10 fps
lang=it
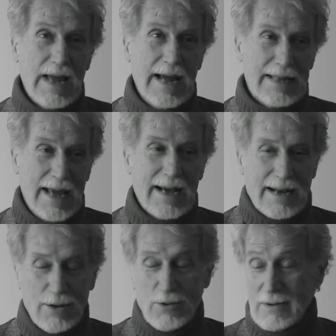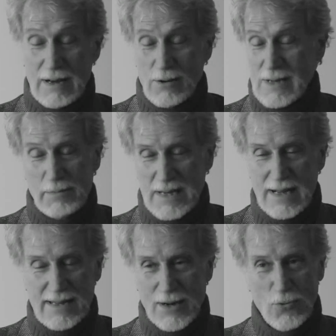Ed è, credo, una cosa
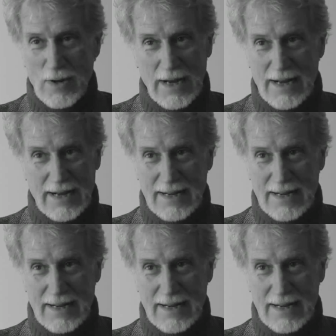abbastanza unica